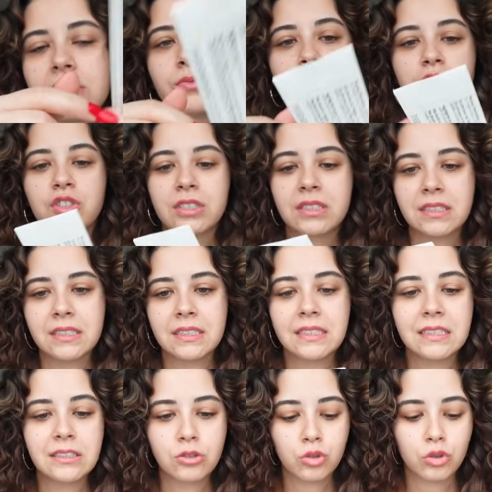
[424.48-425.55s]
fırçası
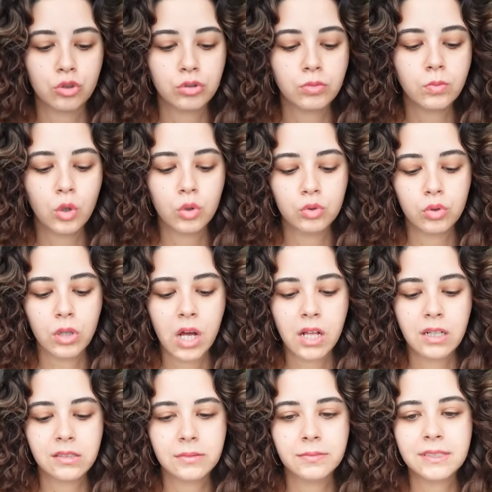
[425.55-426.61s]
istiyordum. Onu da
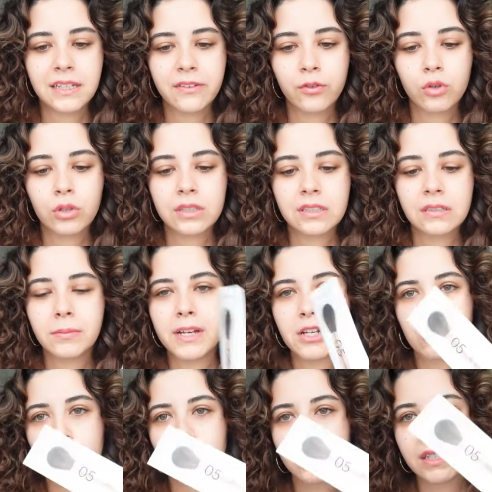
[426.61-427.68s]
aldım. Sephora'nın
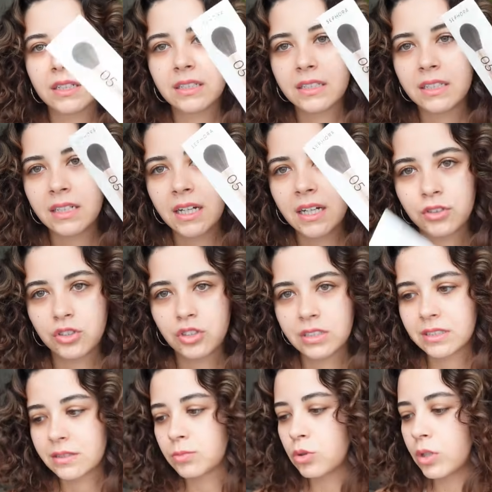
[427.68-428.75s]
5 numaralı
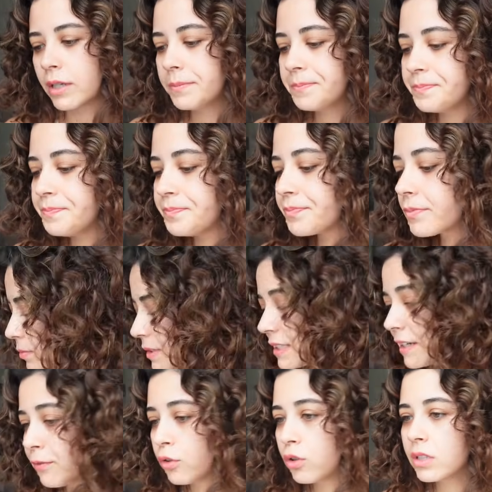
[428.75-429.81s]
fırçası bu da.
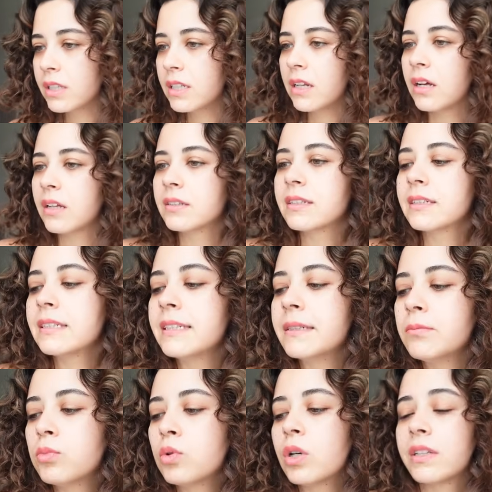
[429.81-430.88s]
Sephora'dan
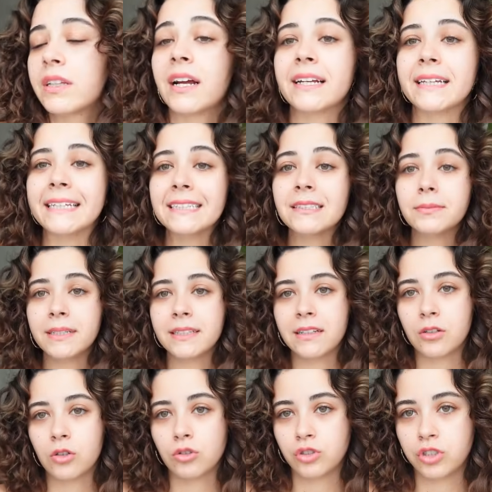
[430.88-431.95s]
aldıklarım bu kadar. Gitmeden
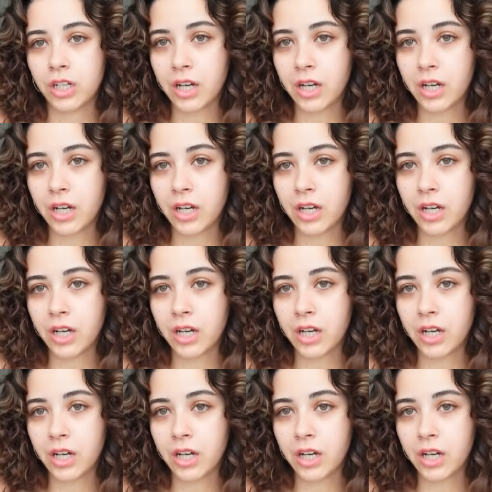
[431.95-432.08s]
önce